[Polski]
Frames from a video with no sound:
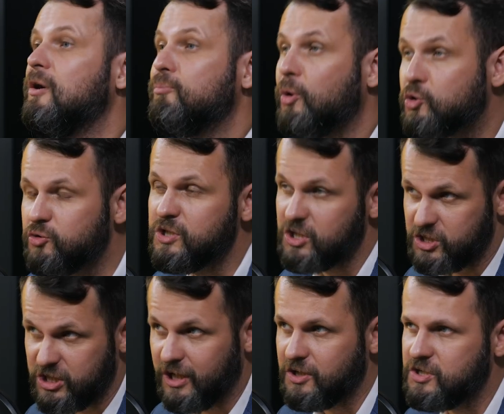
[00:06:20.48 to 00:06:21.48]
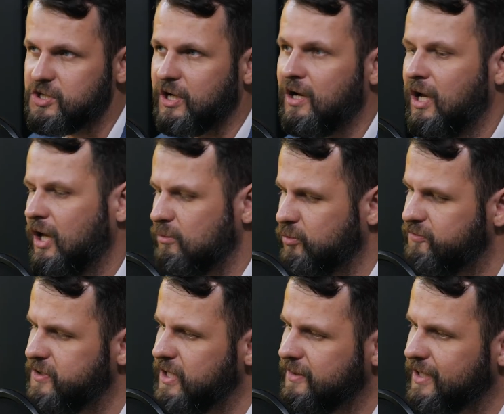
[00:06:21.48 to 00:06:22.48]
poczucie szczęścia.
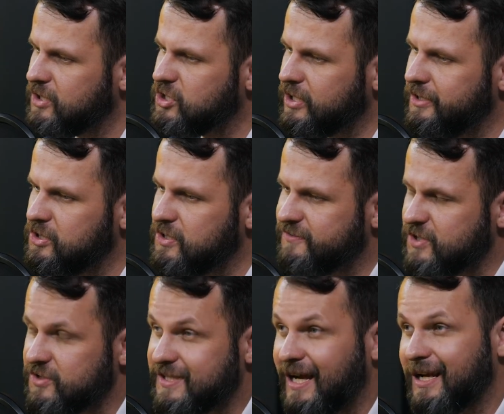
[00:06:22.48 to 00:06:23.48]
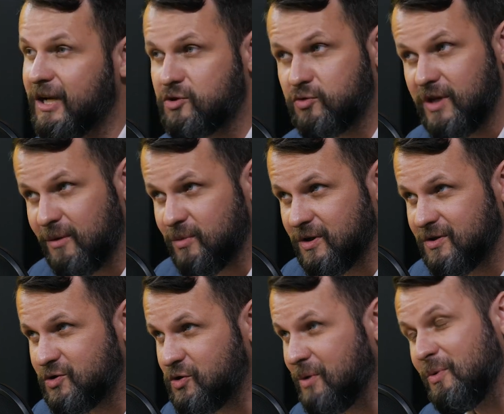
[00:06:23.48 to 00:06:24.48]
Mówi jednak, że kiedy się w coś zaangażujemy,
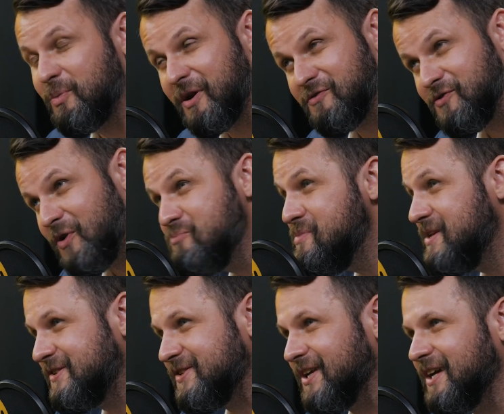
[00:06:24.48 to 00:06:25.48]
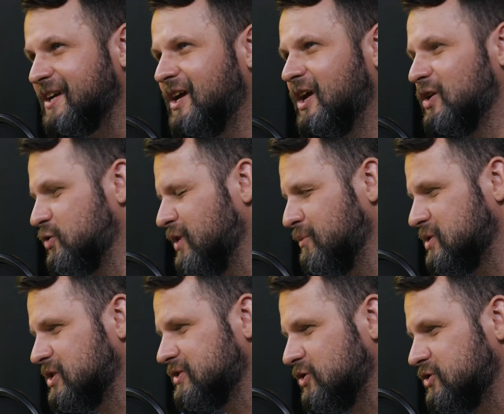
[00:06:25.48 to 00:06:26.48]
czujemy prawdziwą misję, czujemy,
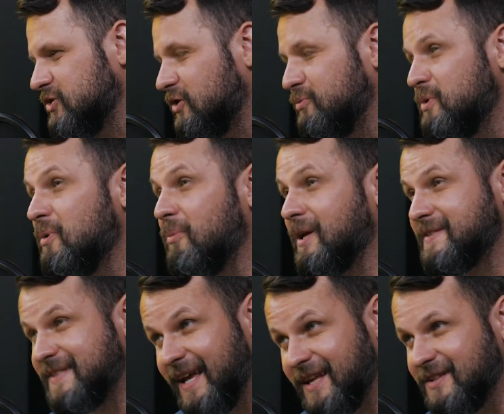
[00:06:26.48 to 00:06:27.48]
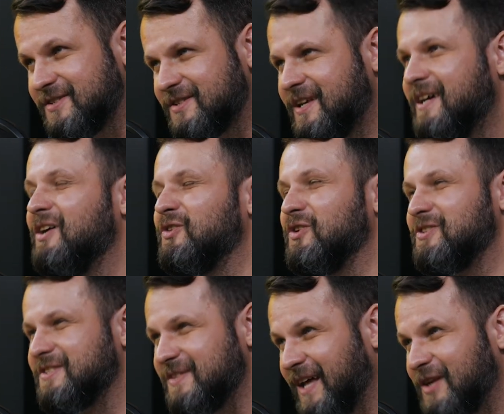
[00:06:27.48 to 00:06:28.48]
że coś, co robimy ma sens, to
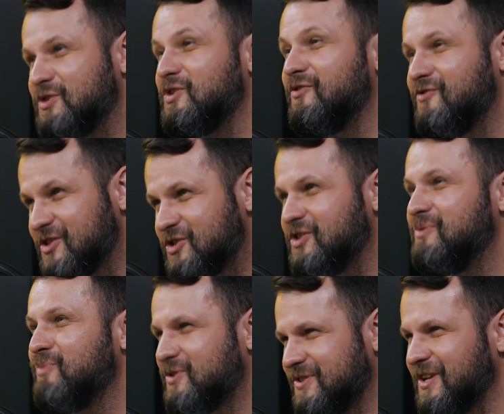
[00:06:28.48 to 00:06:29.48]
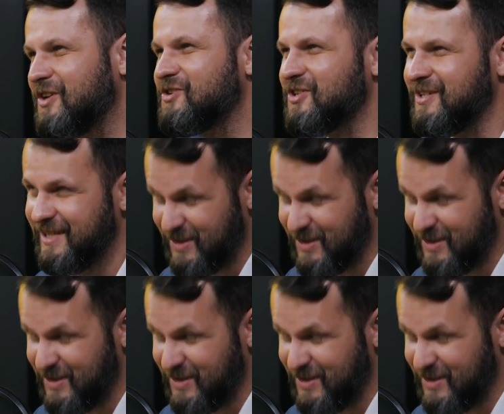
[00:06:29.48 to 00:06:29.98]
jest znacznie wyższy i mocniejszy